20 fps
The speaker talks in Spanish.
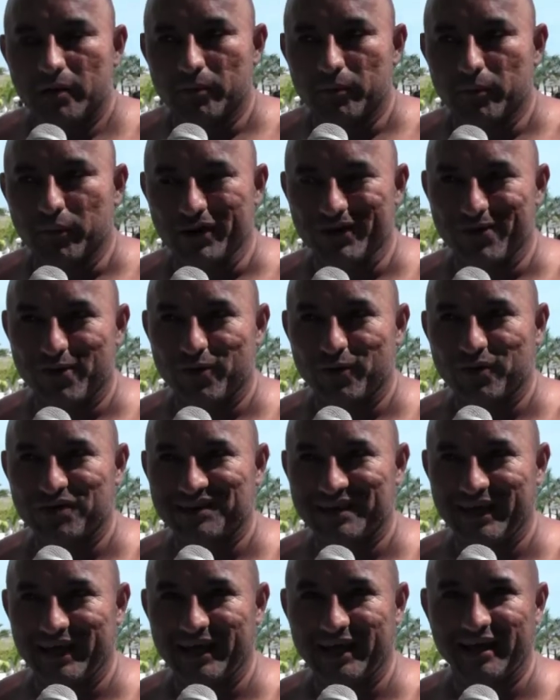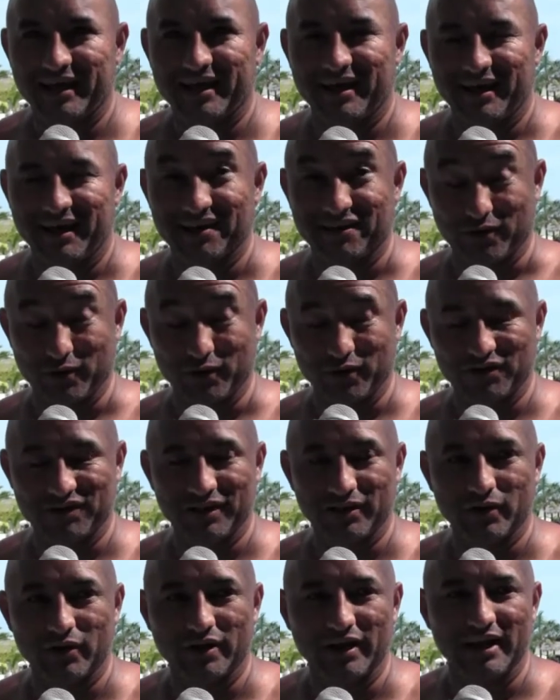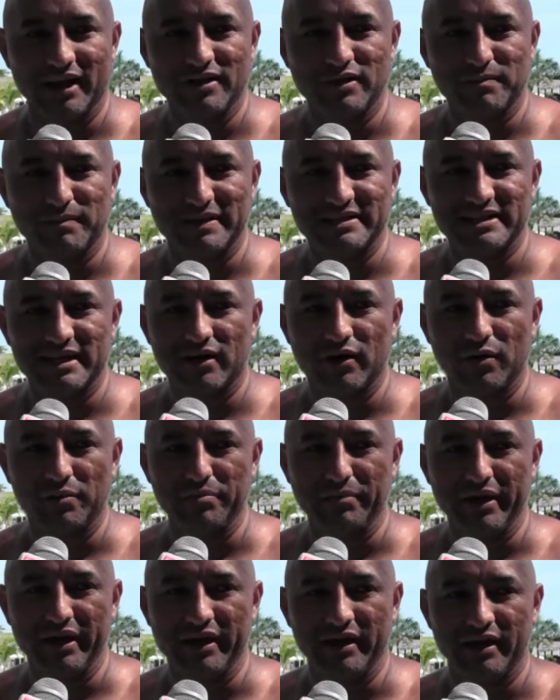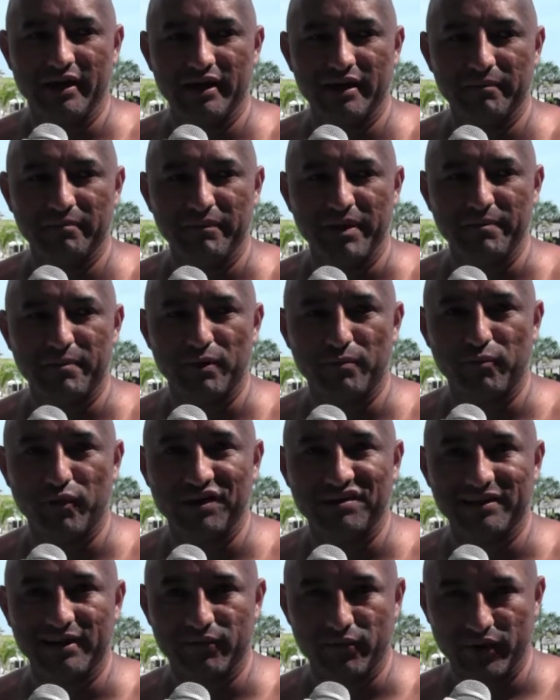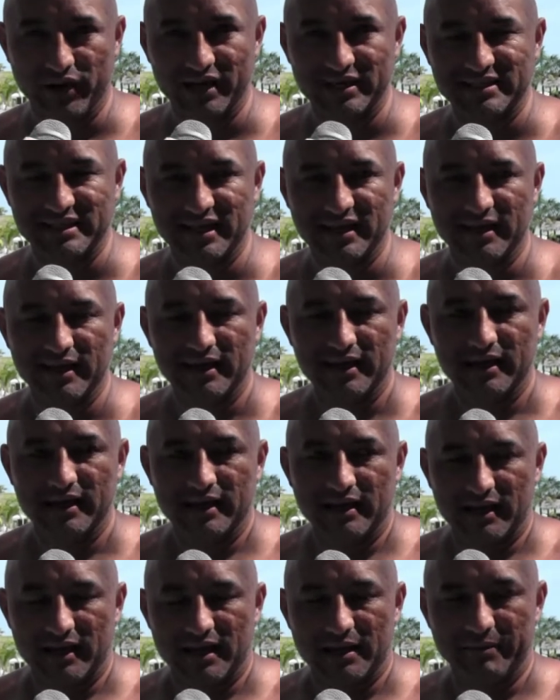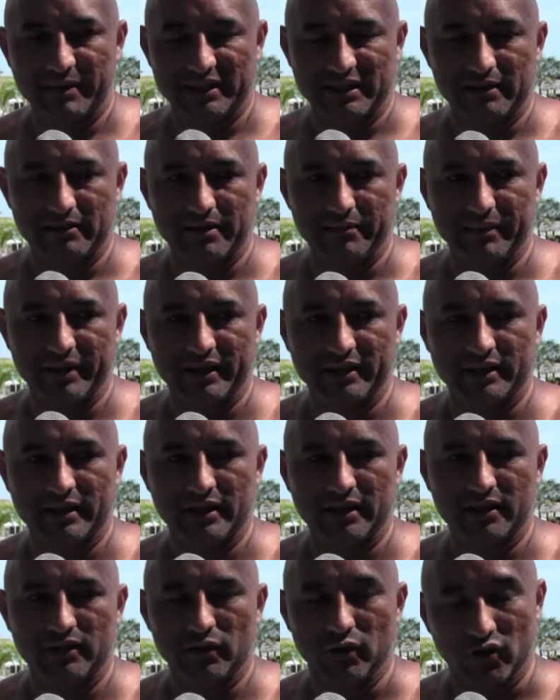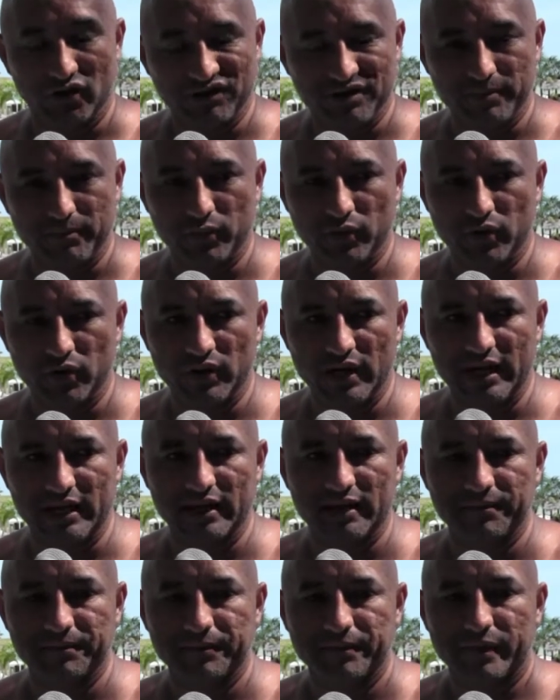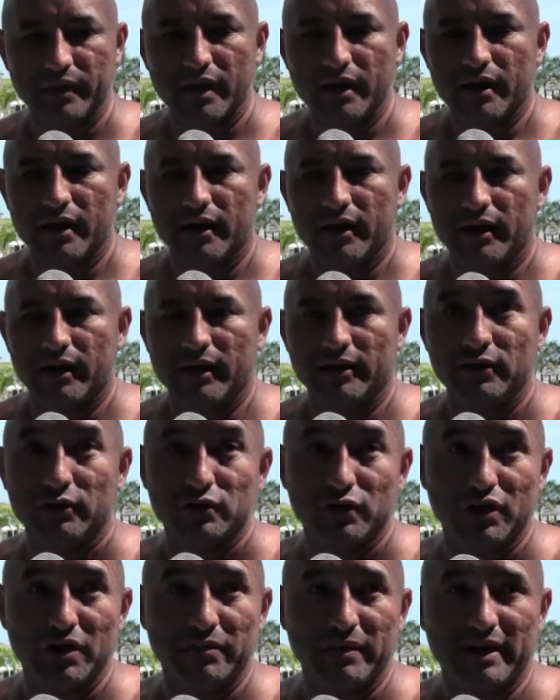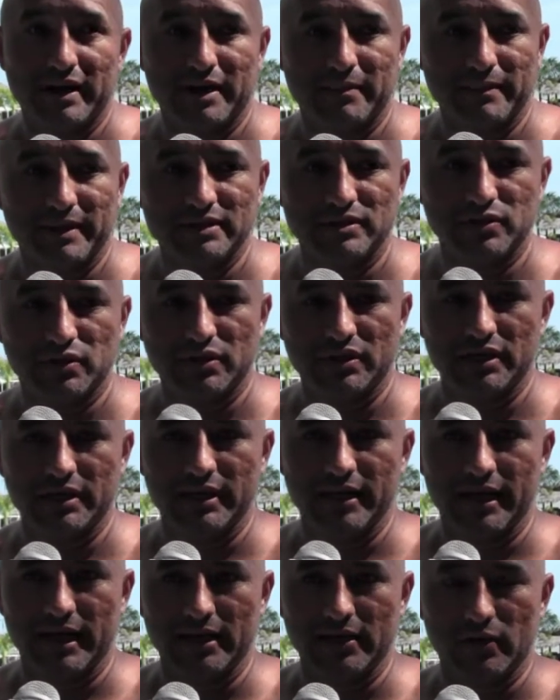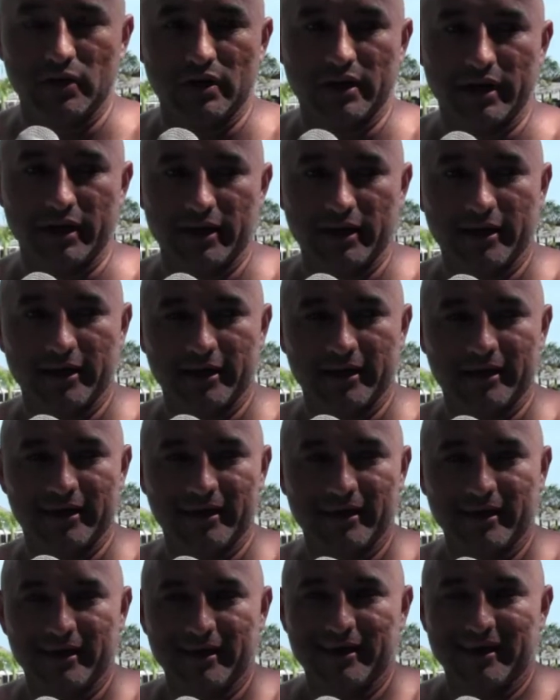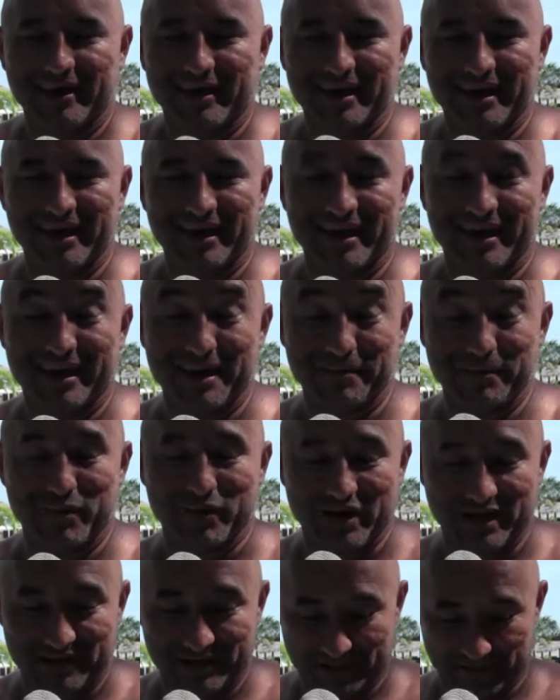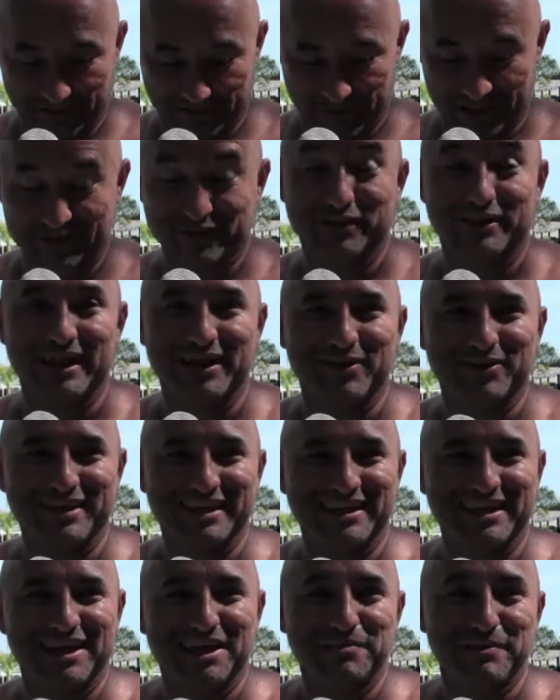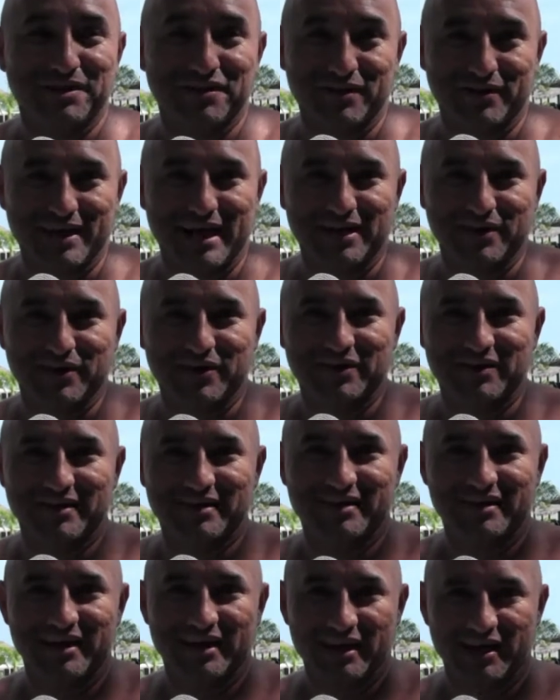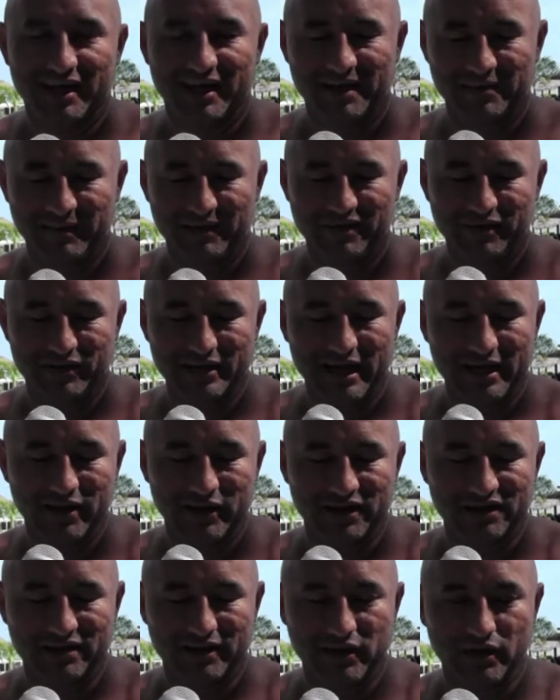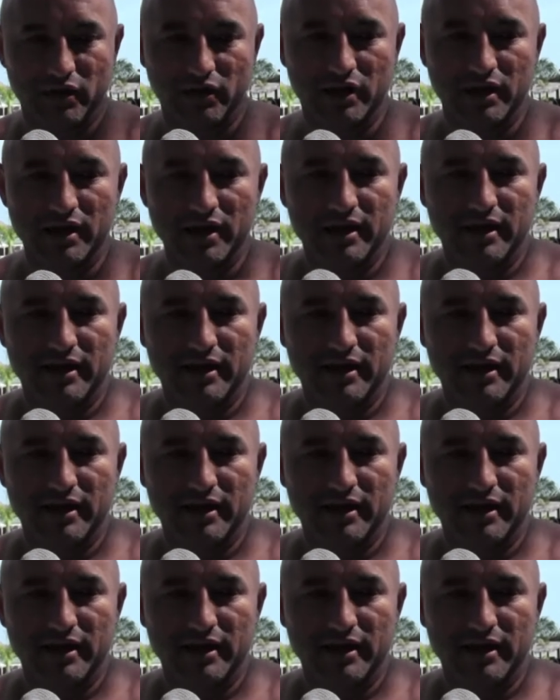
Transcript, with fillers: Bueno, usted es conocedor, el año pasado mi, mi propuesta fue esa, lamentablemente no se pudo dar. El doctor Iván Camacho tiene algo que que pocas personas lo tienen, es visionario. Es visionario el Señor,